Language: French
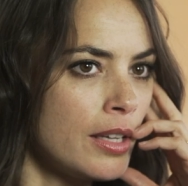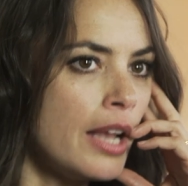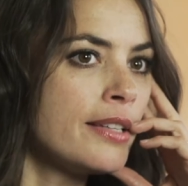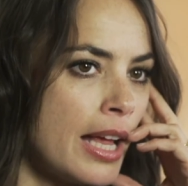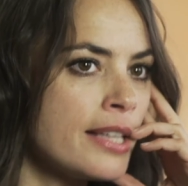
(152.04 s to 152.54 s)

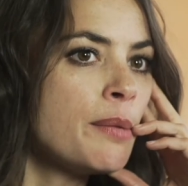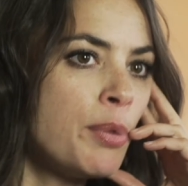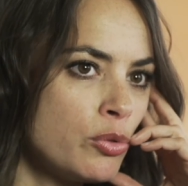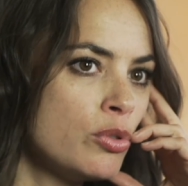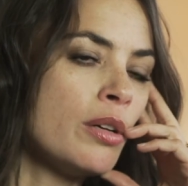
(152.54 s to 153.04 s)
Elles,
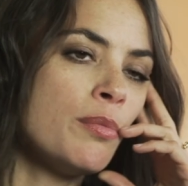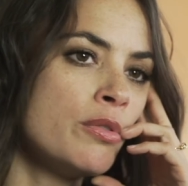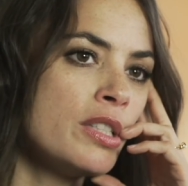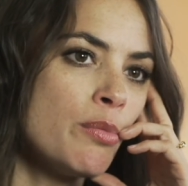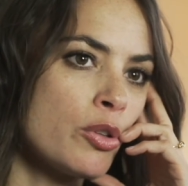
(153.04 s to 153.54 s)
apportent une,
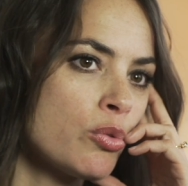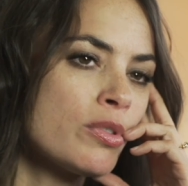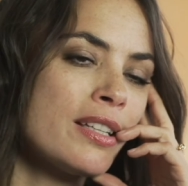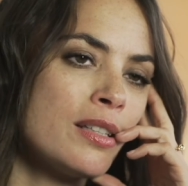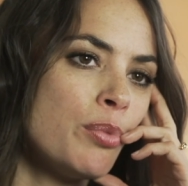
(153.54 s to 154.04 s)
dimension
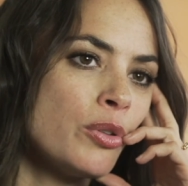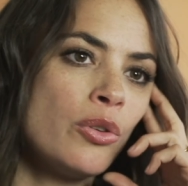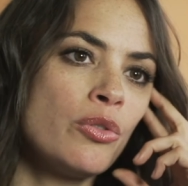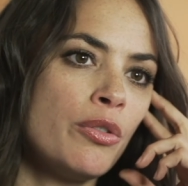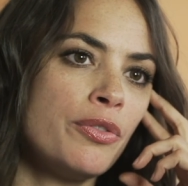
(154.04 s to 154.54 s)
très
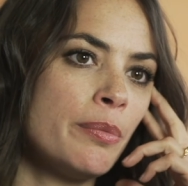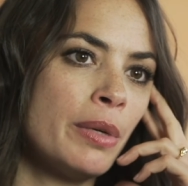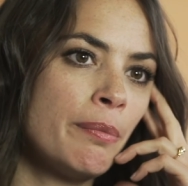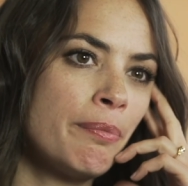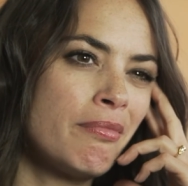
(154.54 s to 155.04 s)
importante dans le film.
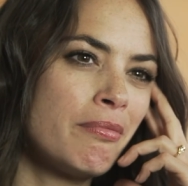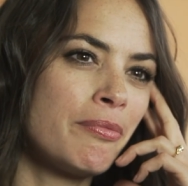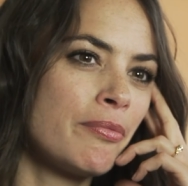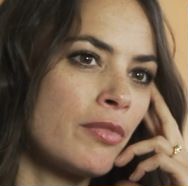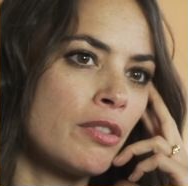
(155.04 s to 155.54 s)
Hein.
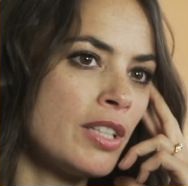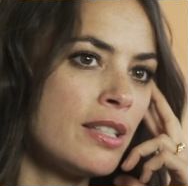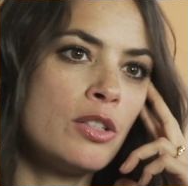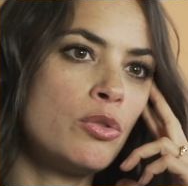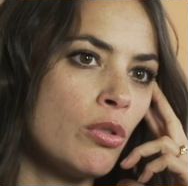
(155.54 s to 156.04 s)
Ça,
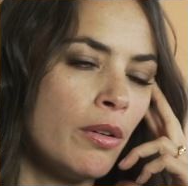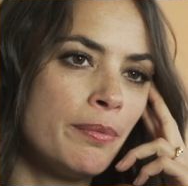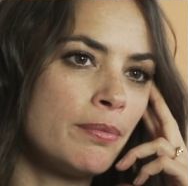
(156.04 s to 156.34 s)
c'est sûr.